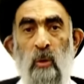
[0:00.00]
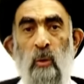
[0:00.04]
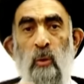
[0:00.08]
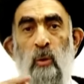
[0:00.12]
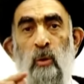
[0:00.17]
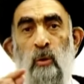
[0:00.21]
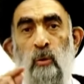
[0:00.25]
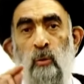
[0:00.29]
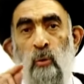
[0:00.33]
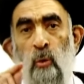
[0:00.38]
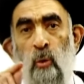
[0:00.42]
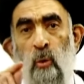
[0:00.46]

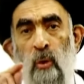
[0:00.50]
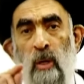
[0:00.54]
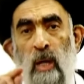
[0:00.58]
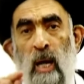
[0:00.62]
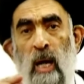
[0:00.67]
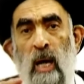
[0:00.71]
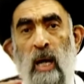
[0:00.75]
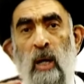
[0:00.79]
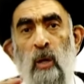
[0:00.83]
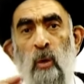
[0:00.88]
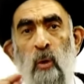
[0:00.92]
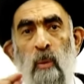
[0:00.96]
قلت
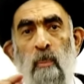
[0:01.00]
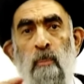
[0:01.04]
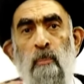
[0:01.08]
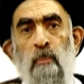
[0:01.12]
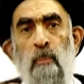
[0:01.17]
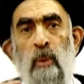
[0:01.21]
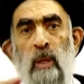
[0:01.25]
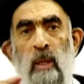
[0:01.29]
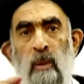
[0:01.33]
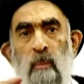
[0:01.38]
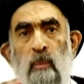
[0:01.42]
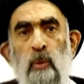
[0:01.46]
هنا
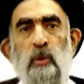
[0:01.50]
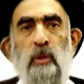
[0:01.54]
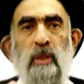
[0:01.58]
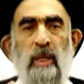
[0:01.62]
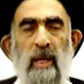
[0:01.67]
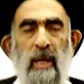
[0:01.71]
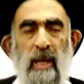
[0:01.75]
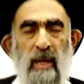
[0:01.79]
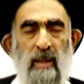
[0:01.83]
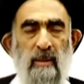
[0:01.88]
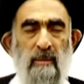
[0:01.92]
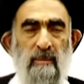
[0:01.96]
لب
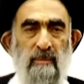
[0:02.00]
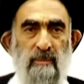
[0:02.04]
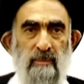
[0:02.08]
المشكلة